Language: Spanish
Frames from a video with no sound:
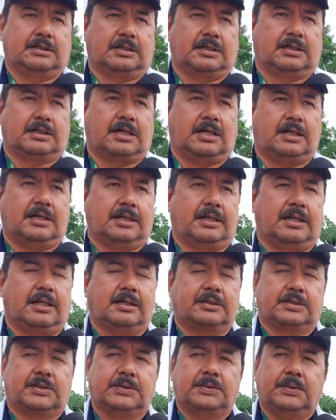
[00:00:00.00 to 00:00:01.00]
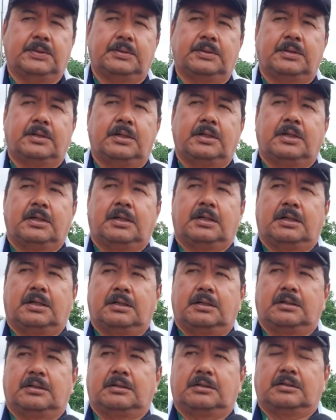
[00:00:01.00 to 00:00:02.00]
acá en el acto,
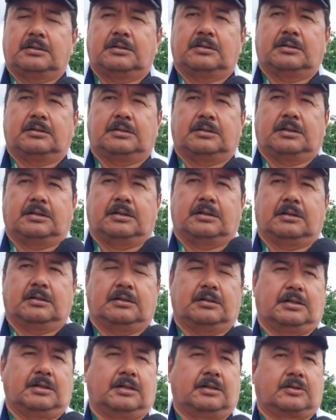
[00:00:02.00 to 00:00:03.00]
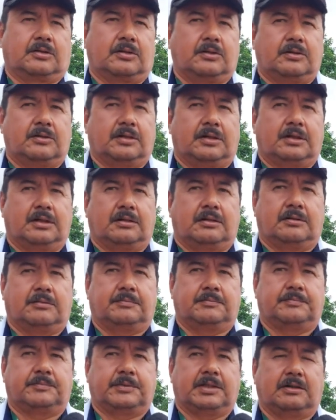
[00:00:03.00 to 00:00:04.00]
los, directores,
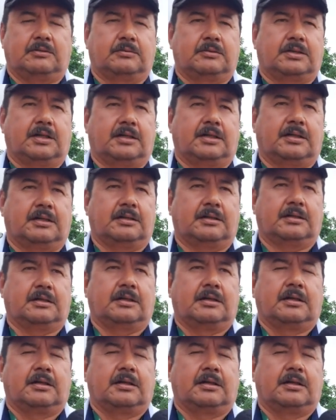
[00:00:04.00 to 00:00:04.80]
la Junta,